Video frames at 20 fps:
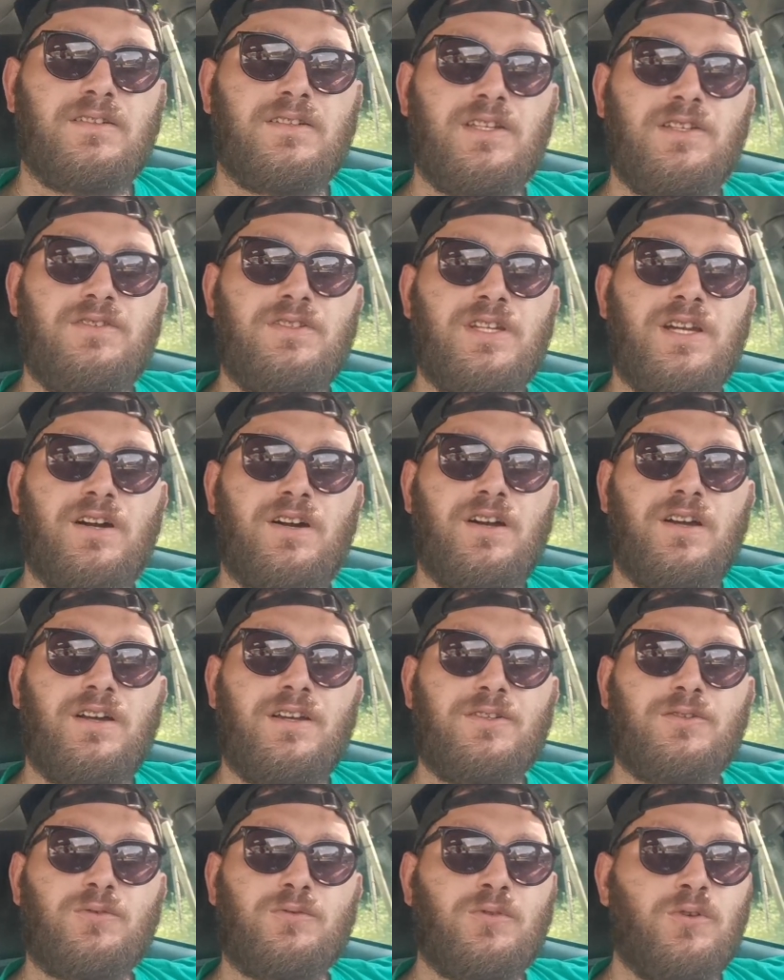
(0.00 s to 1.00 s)
Vous allez me dire,
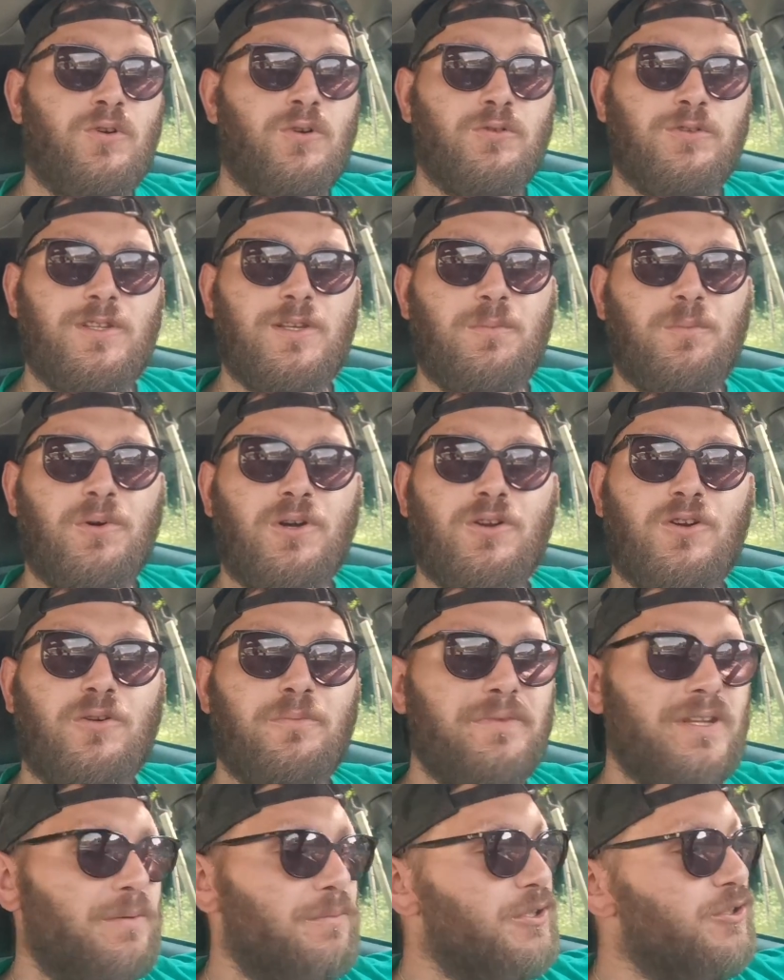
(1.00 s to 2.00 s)
euh, tonton, t'es pas
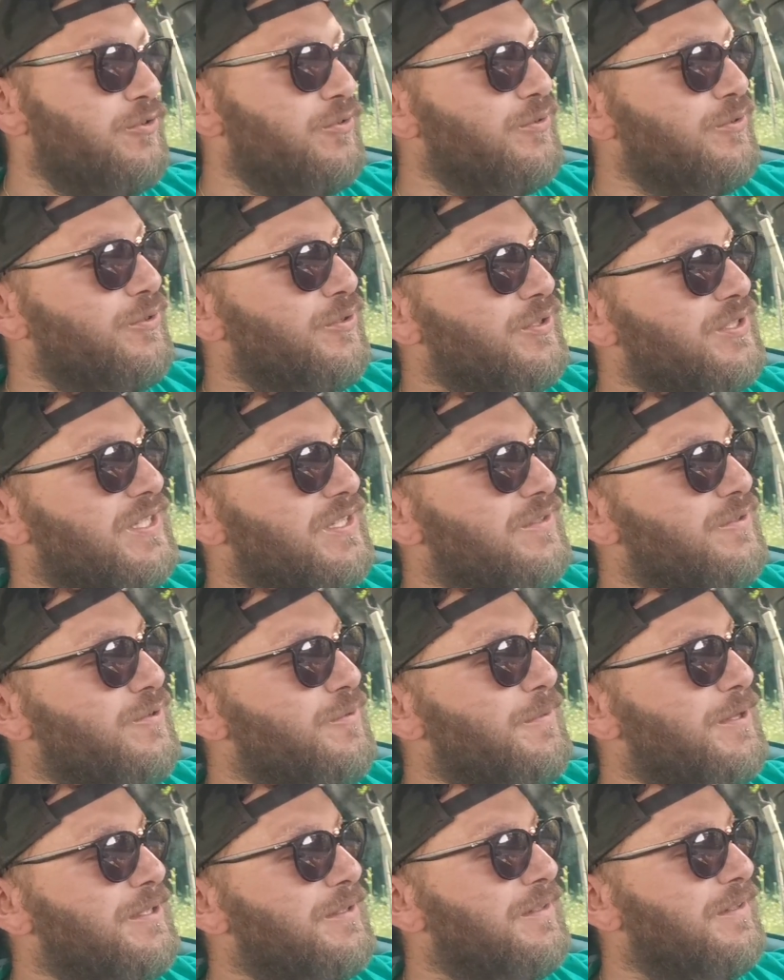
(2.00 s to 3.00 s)
comme d'habitude euh, cette
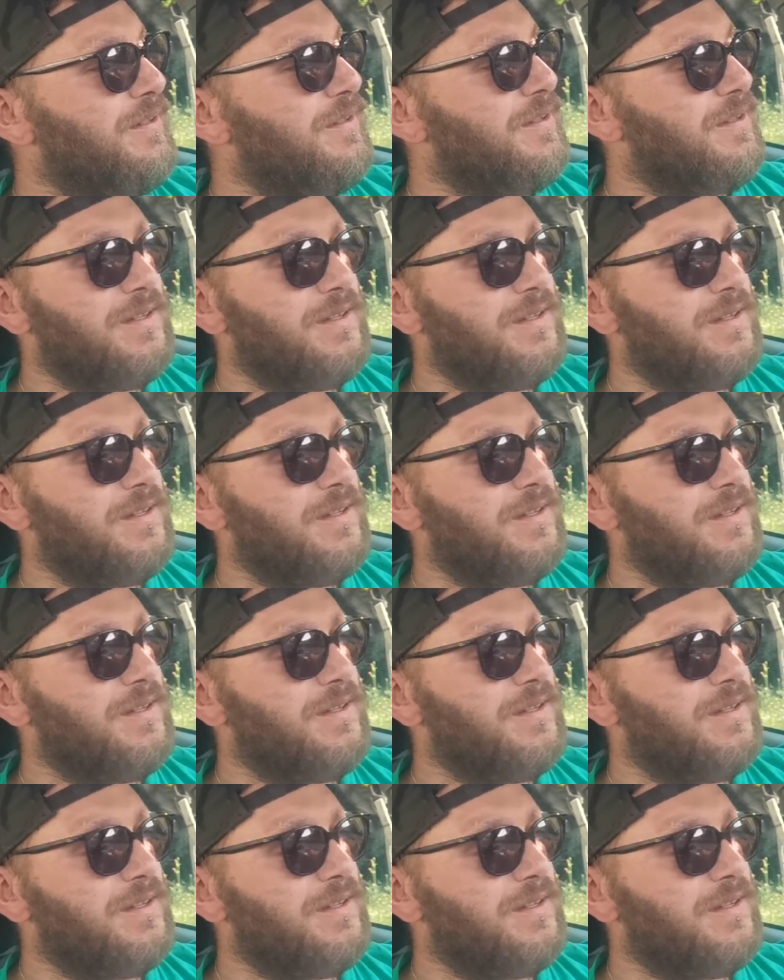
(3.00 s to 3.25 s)
semaine.